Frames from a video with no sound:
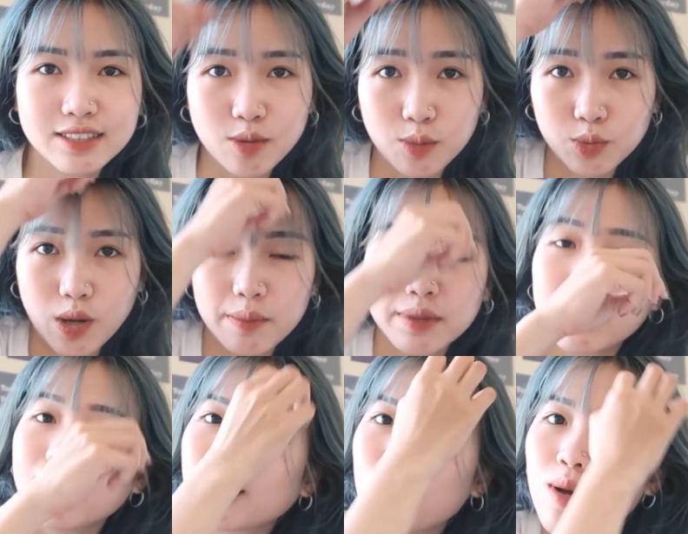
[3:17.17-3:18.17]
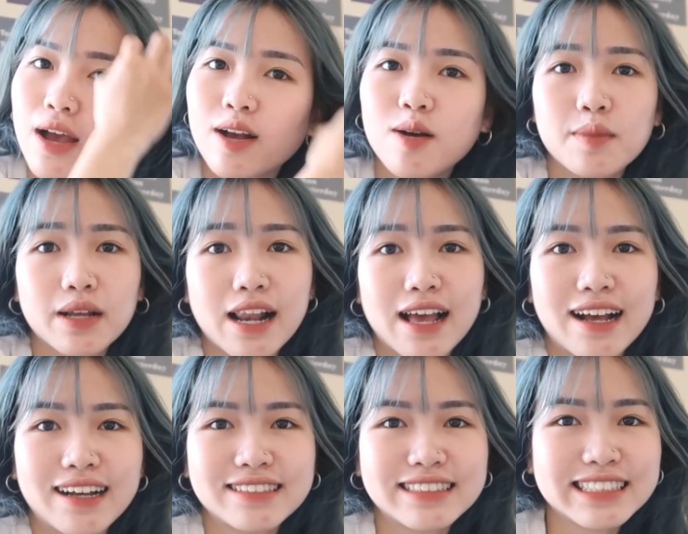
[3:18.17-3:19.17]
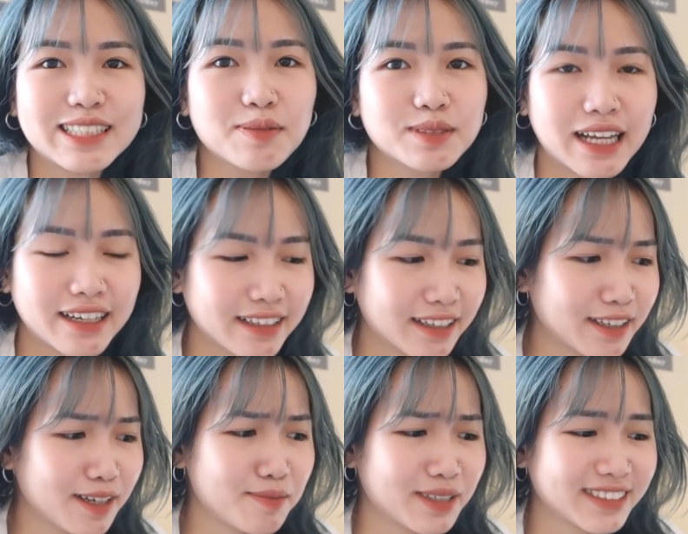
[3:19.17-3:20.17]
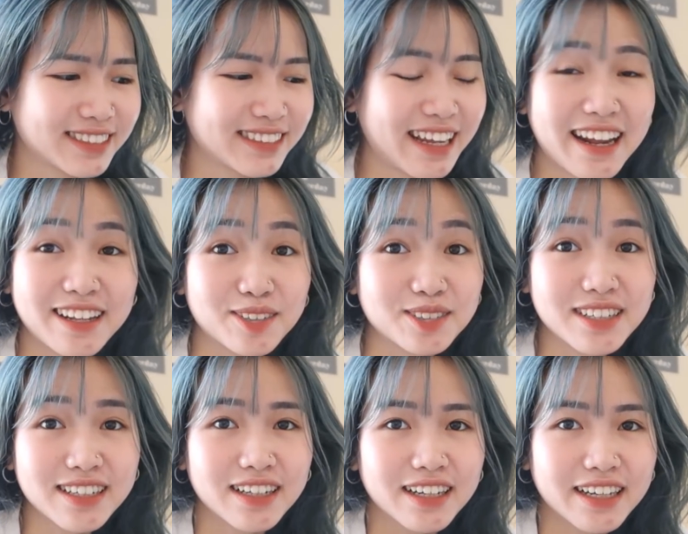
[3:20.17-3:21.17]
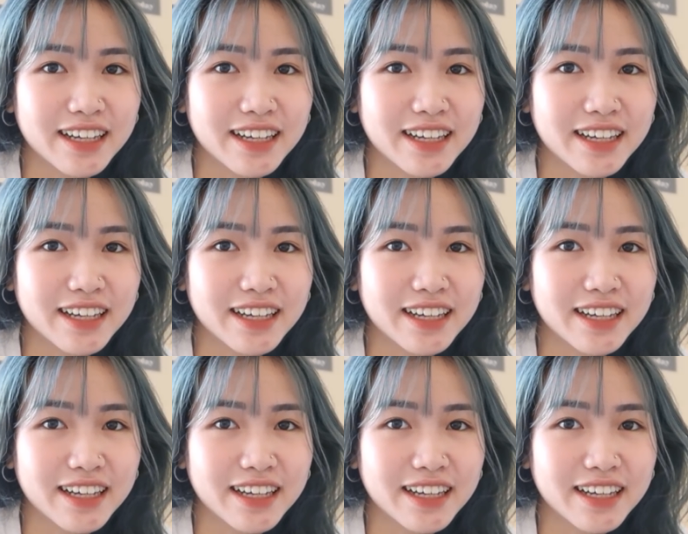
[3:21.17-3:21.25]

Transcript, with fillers: cùng tòa mình ấy cũng hay gọi mình là chị tóc xanh này kia mình nghe nó rất là